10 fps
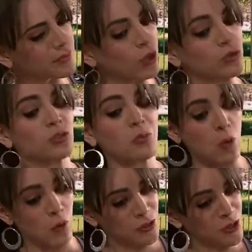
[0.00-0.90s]
Me deu
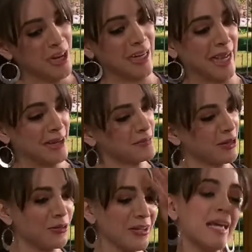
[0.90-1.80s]
muito
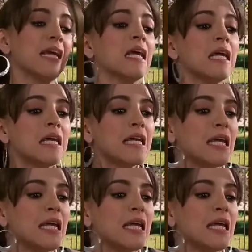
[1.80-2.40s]
trabalho. E eu só.